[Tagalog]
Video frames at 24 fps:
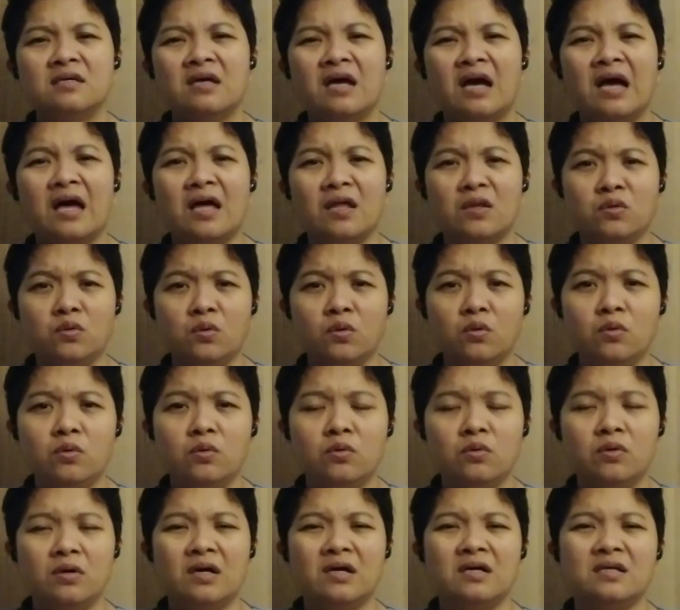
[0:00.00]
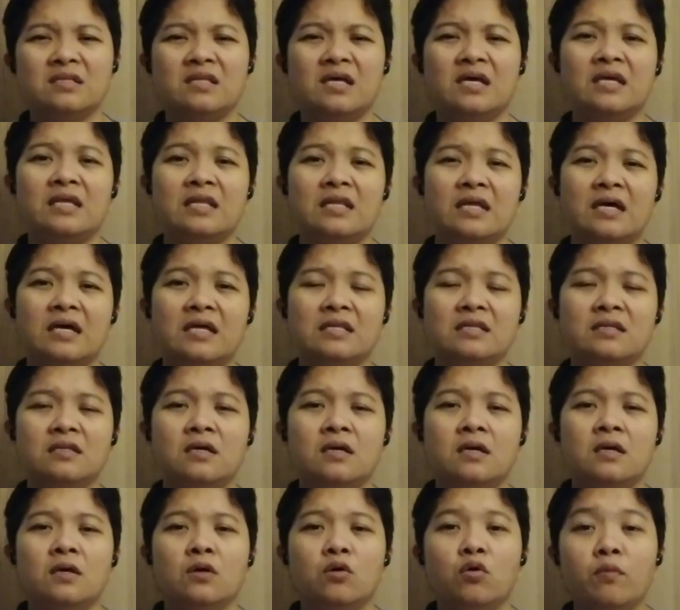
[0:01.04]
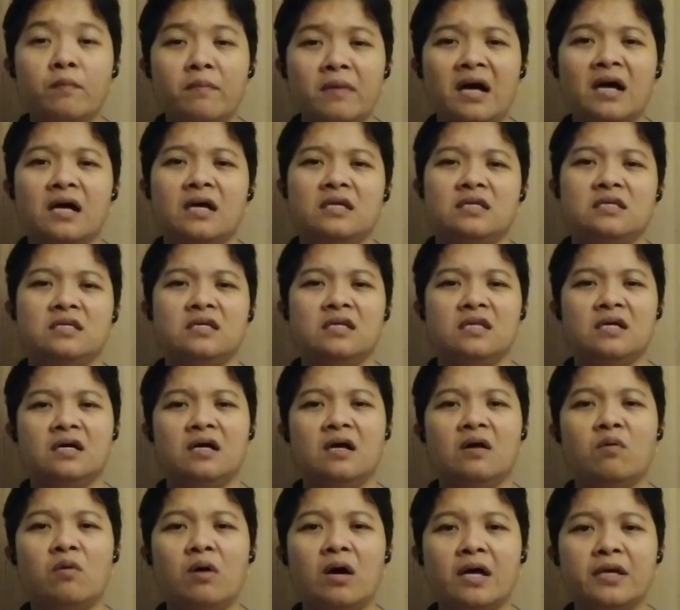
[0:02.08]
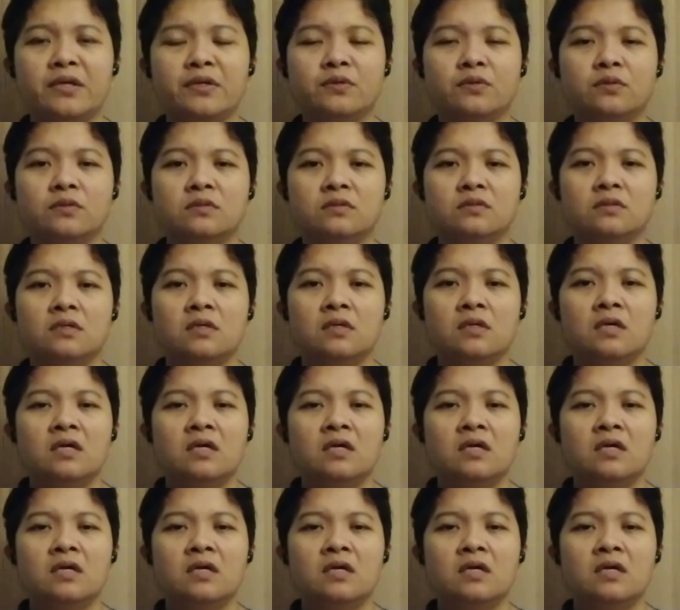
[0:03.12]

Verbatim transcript: ano ang dahilan kung bakit niya nagawa yun?